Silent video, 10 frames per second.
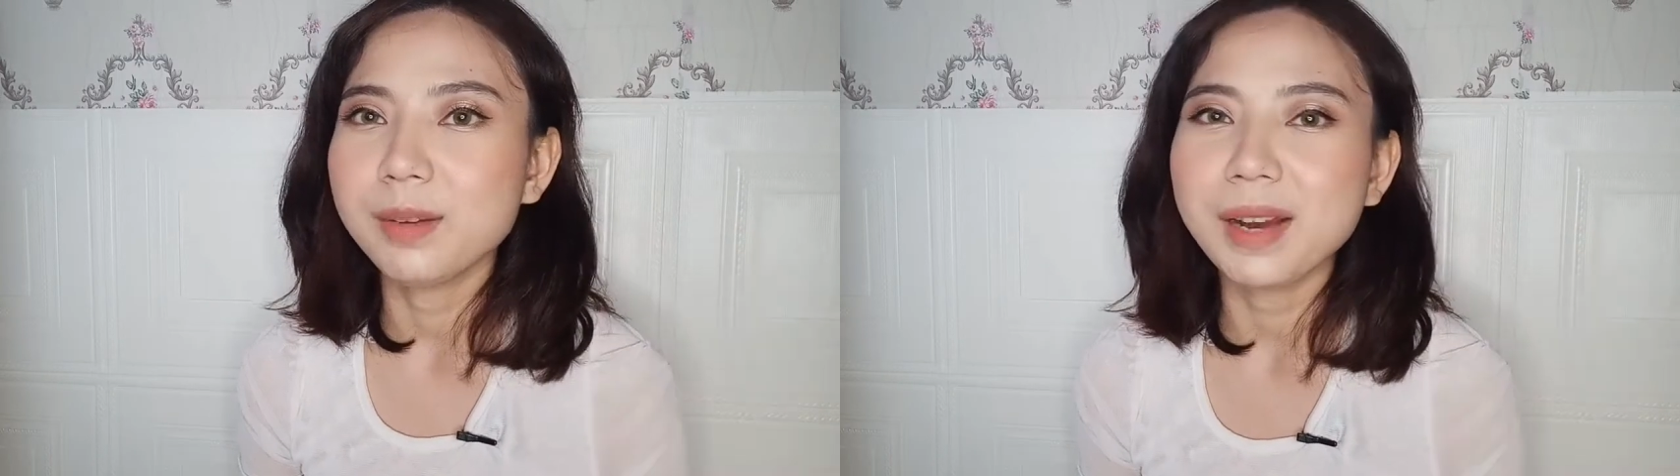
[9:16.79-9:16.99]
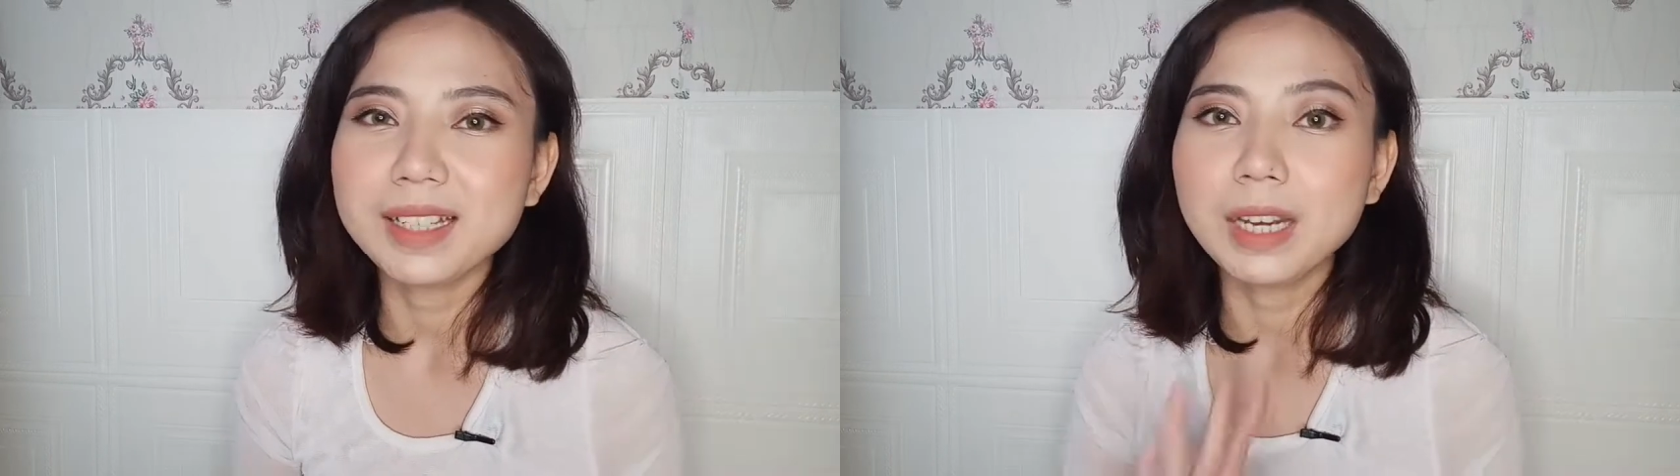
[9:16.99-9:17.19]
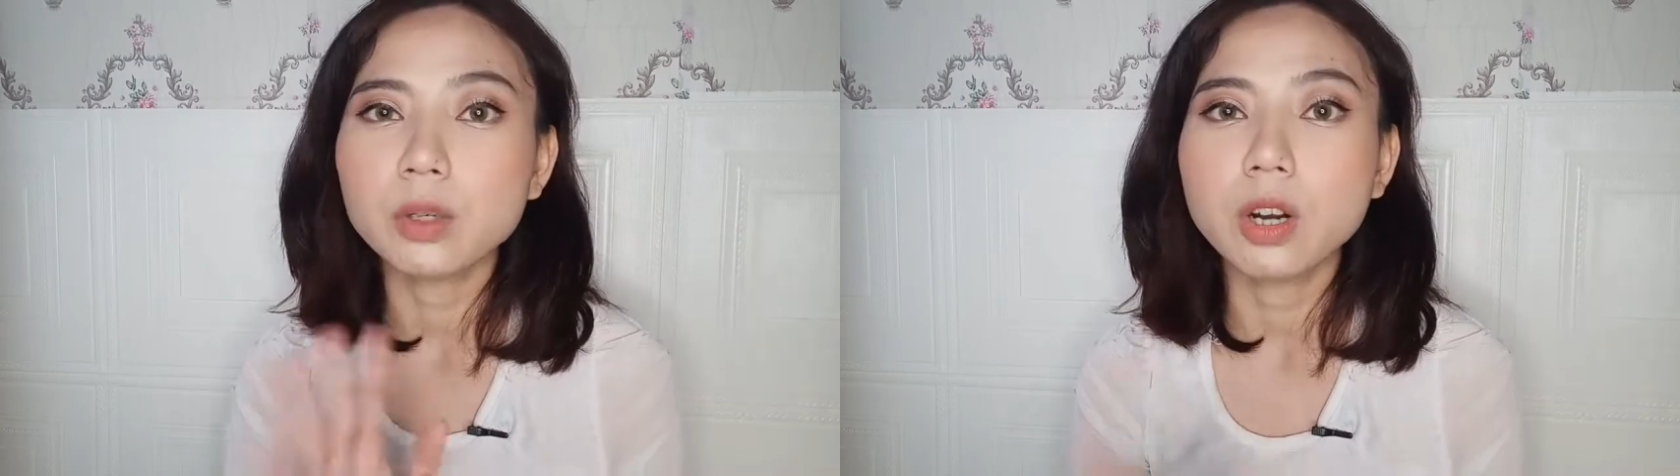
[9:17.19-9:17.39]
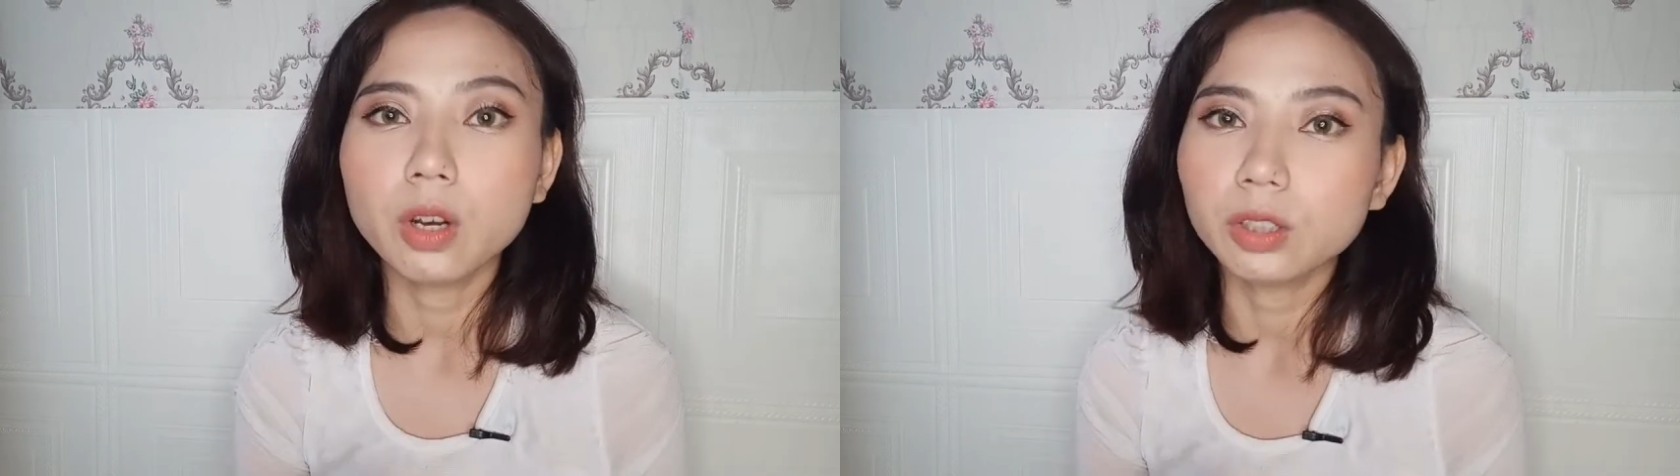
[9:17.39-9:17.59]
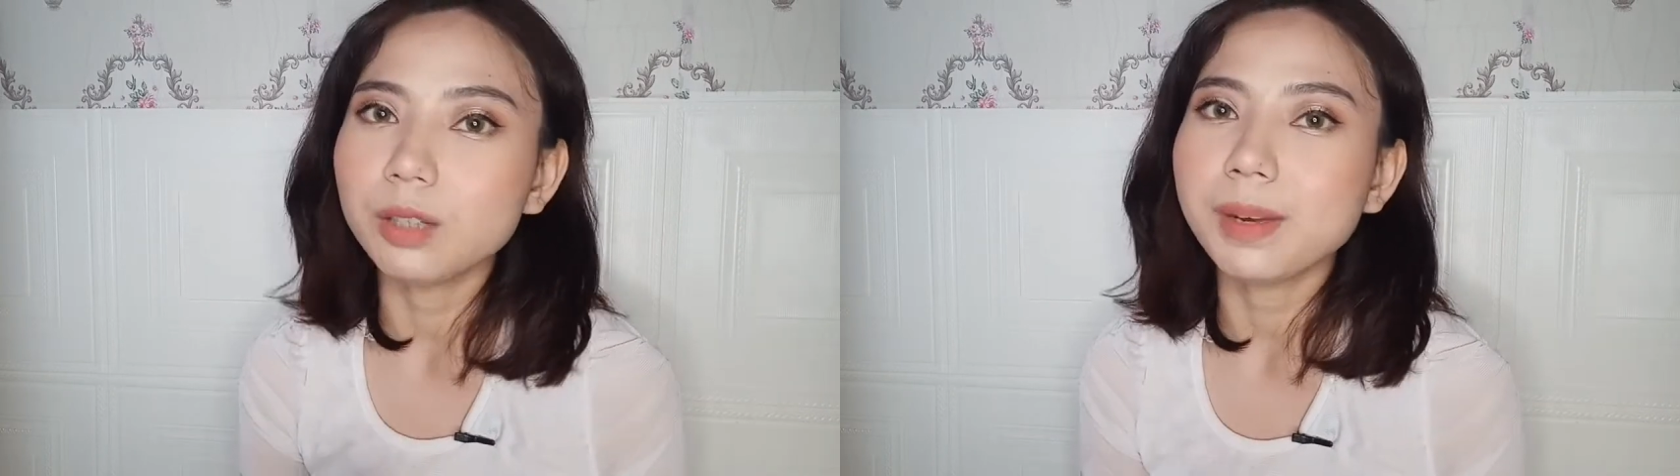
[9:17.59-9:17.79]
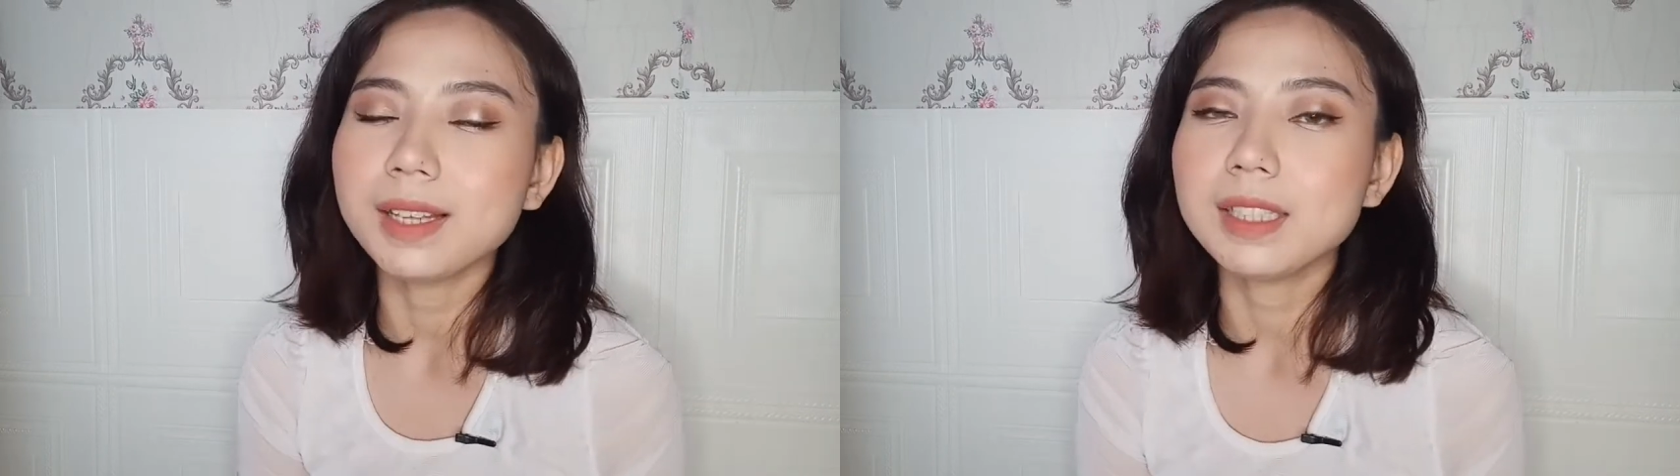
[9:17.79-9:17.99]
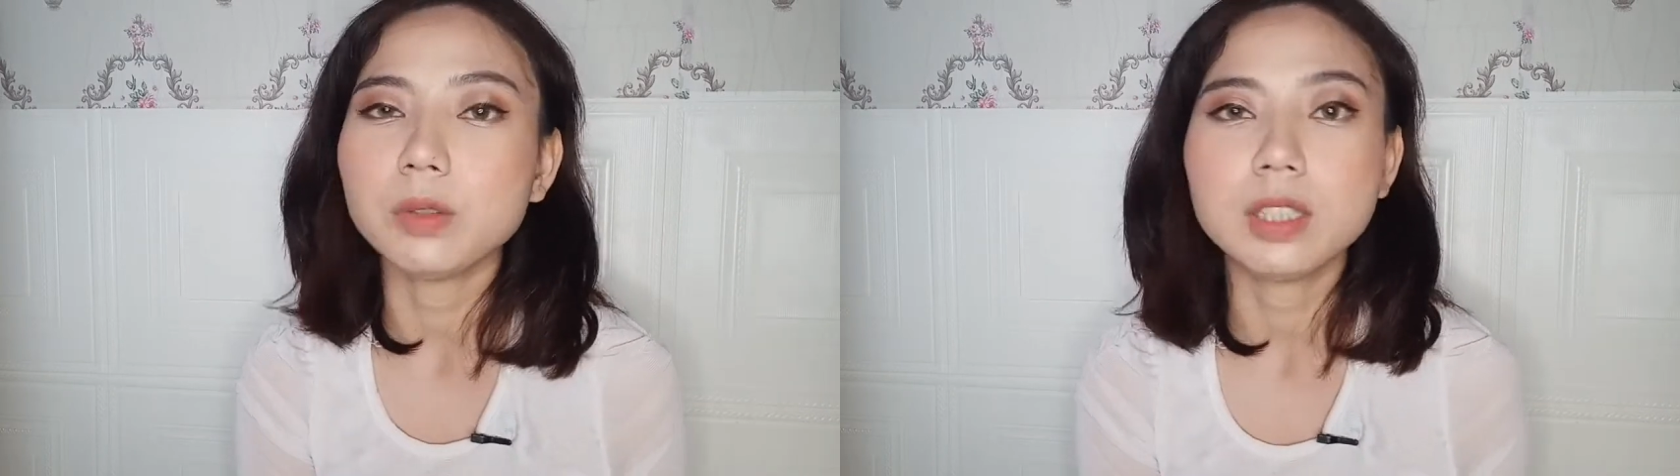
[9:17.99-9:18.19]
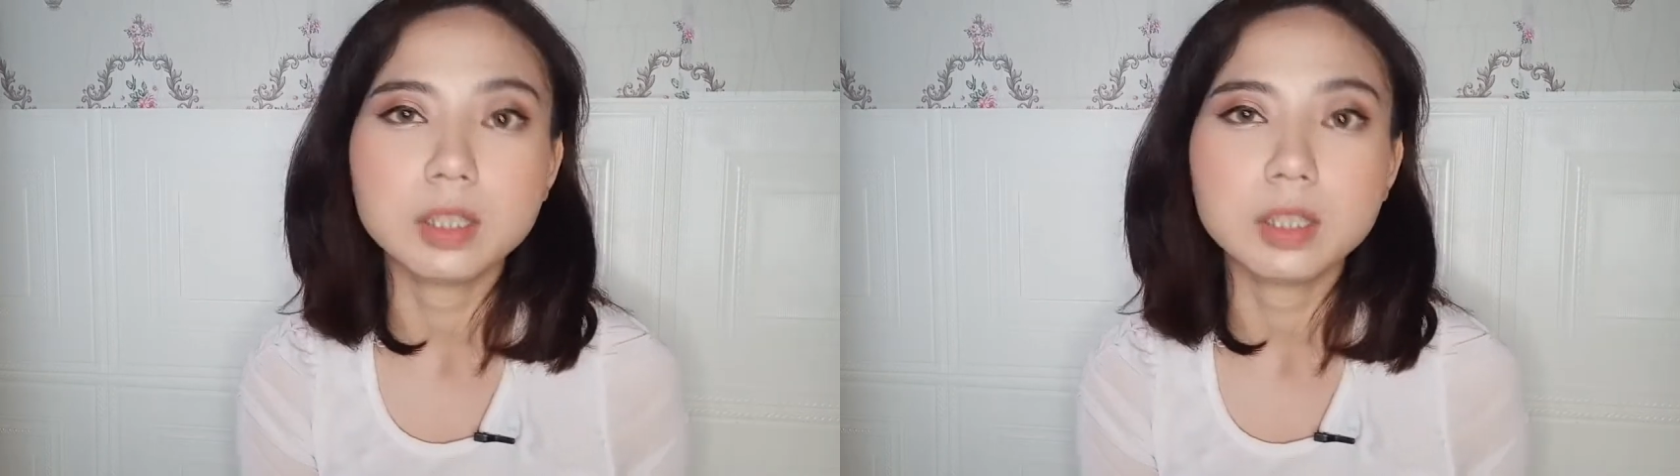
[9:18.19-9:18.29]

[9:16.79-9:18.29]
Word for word: Makasih yang udah nonton, makasih yang udah